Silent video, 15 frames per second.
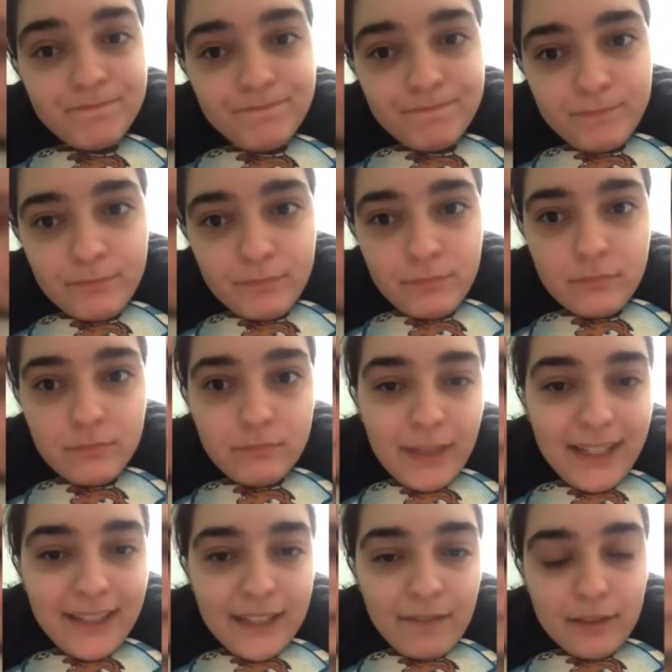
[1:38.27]
mh, mm,
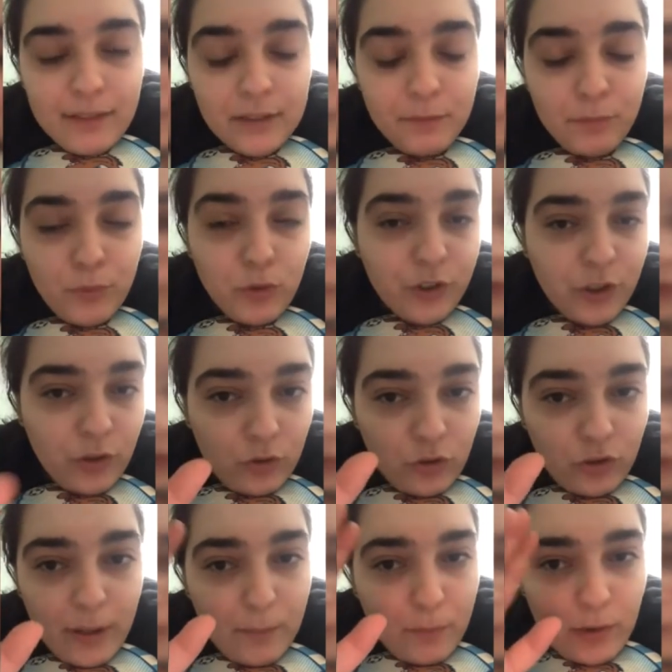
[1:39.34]
meritava di più il secondo
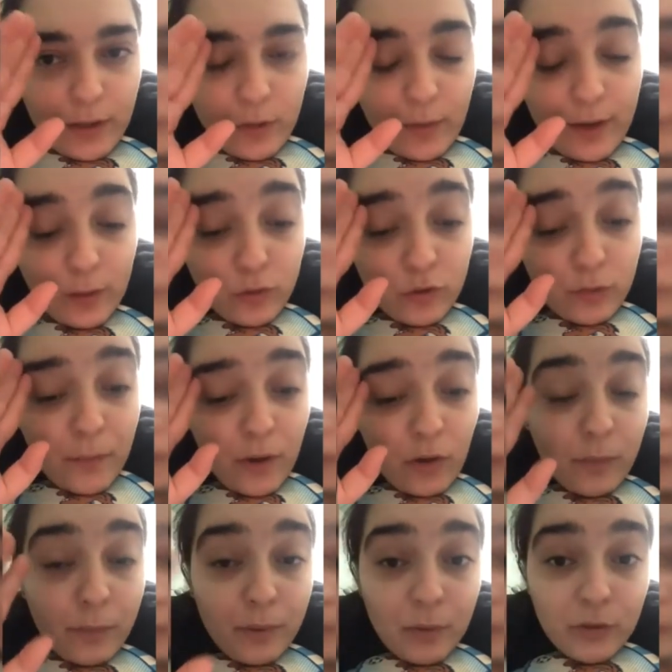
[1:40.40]
tempo la Juventus però
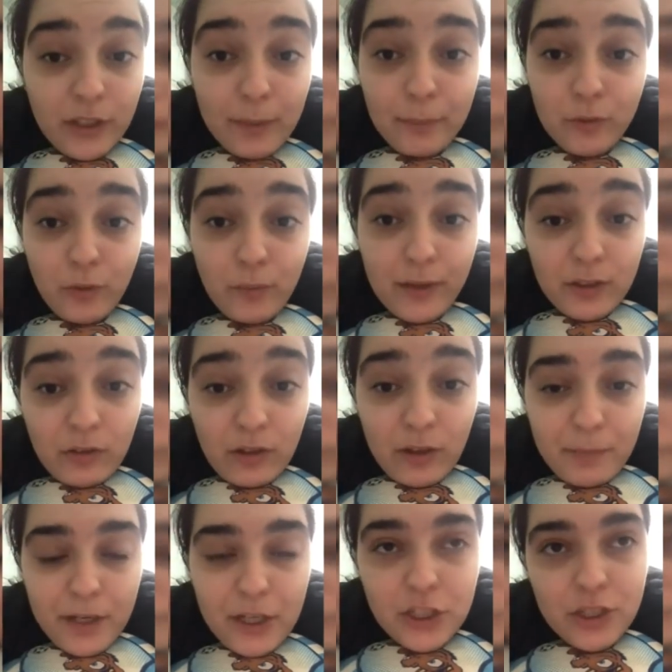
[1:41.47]
il primo tempo dominato dalla
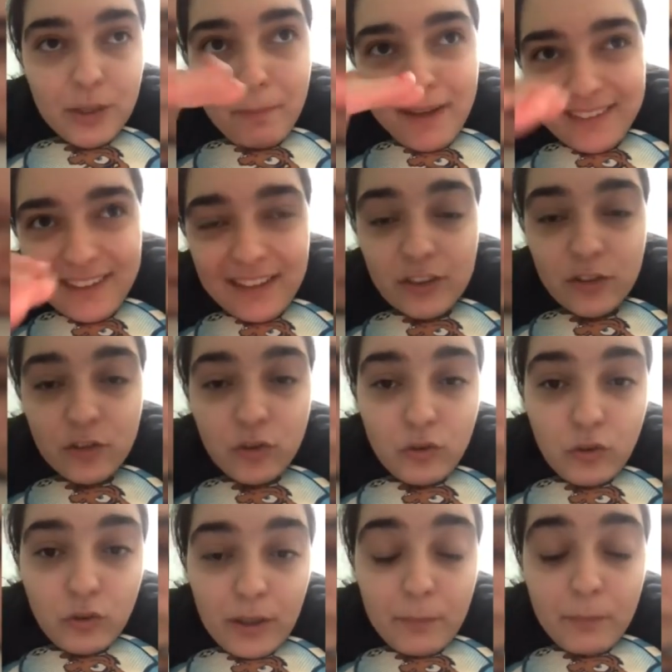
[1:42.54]
Brescia metà del
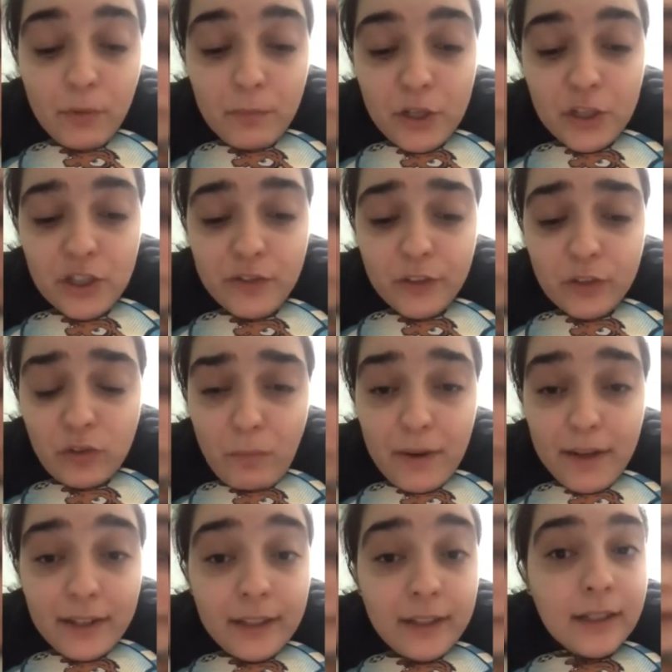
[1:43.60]
secondo tempo il Brescia ha fatto
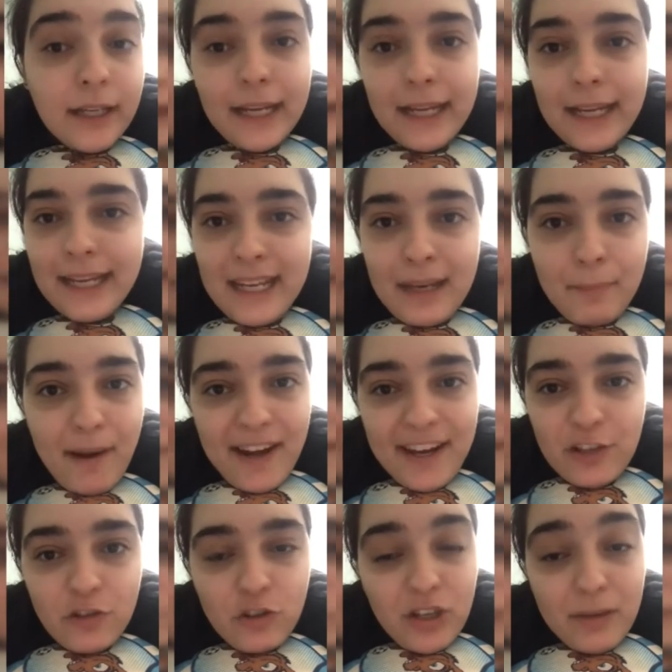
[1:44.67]
bene il
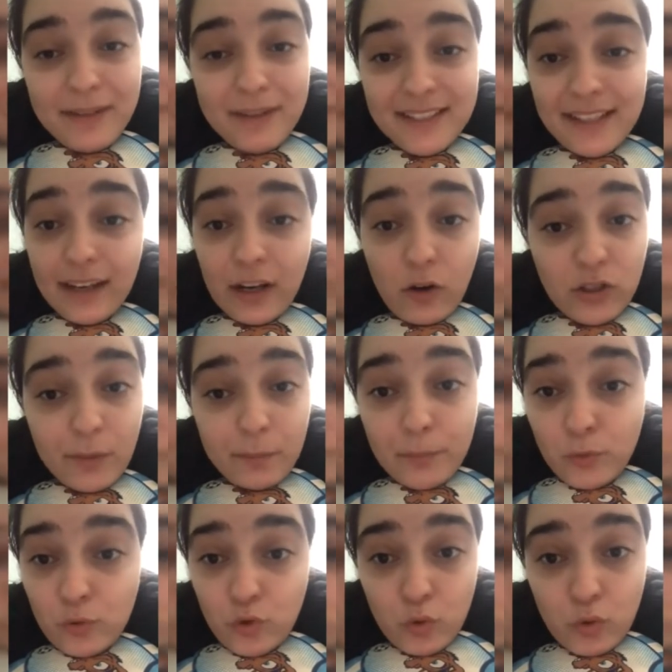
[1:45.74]
pareggio sarebbe stata la cosa
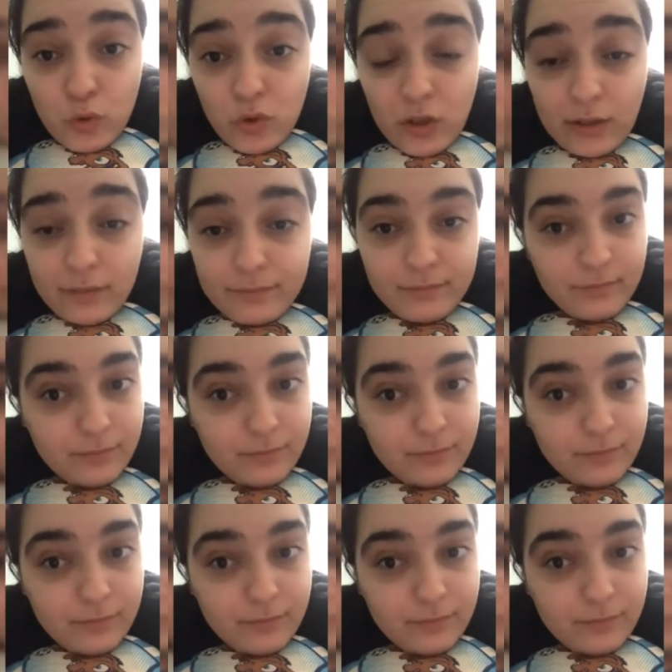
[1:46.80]
più giusta